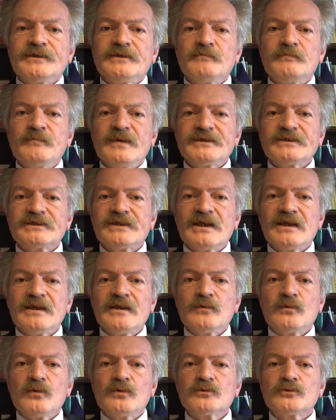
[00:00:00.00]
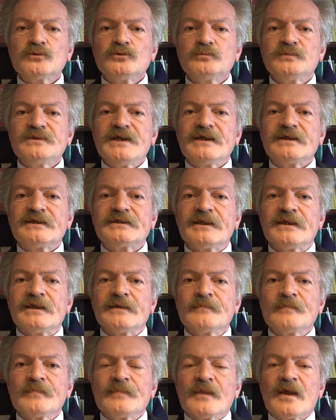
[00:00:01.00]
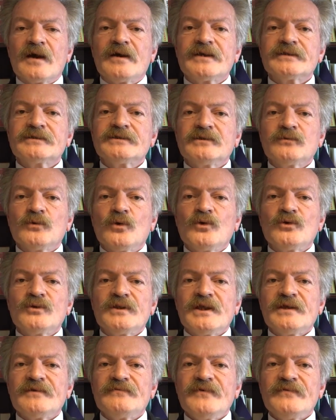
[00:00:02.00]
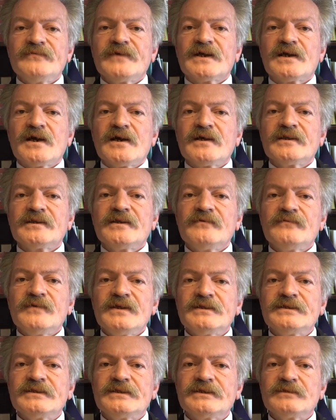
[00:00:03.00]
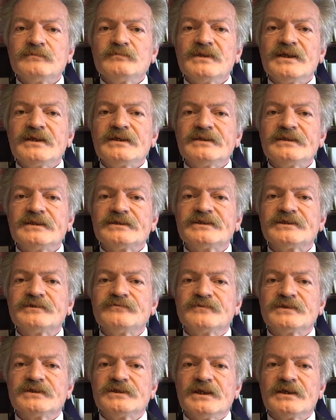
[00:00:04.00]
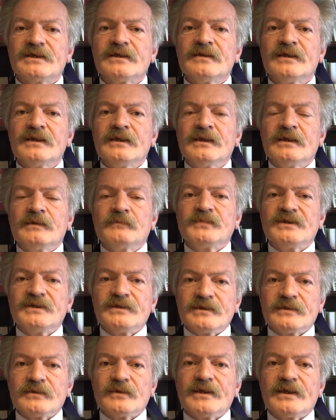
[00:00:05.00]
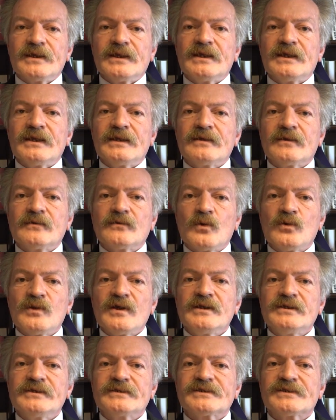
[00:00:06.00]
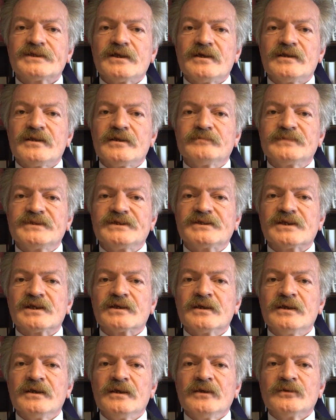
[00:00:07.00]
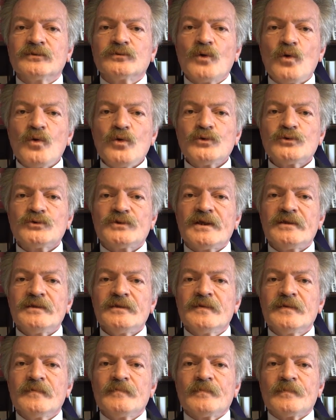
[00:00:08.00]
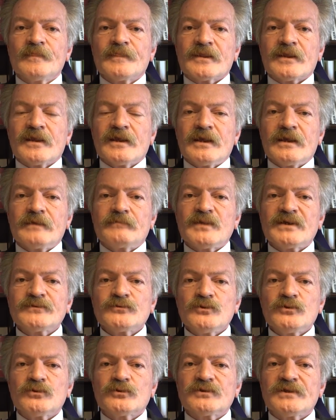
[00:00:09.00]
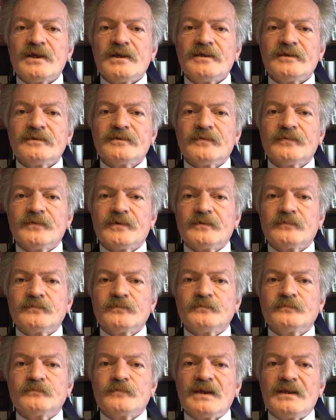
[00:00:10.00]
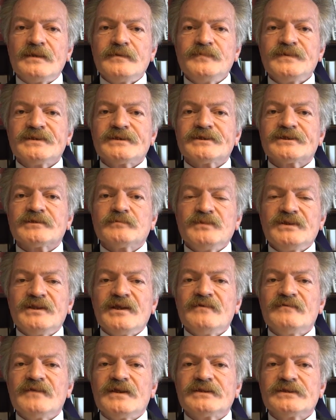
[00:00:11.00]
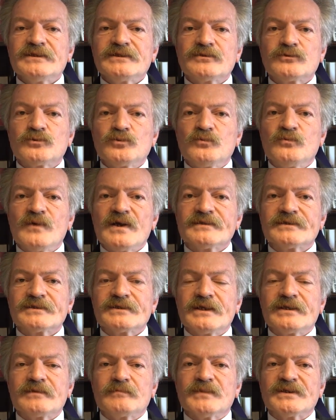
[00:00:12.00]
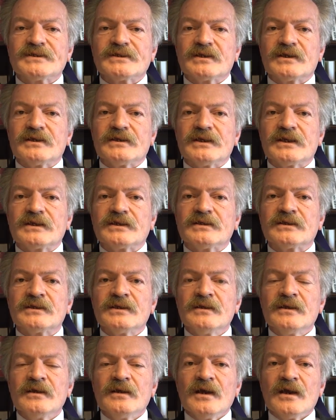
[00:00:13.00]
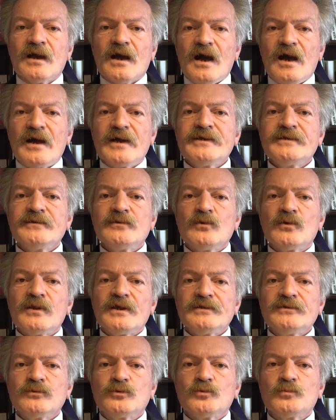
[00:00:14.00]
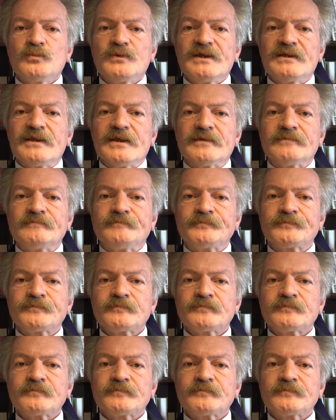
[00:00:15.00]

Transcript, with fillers: 25 TL olduğu bir yerde artık ÖTV ve KDV indirimleri de çiftçiye bir e, kolaylık sağlamayacak. Doğrudan e, mazotta belli bir kısmı devletin sübvanse etmesi gerekir. Aynı olay gübrede.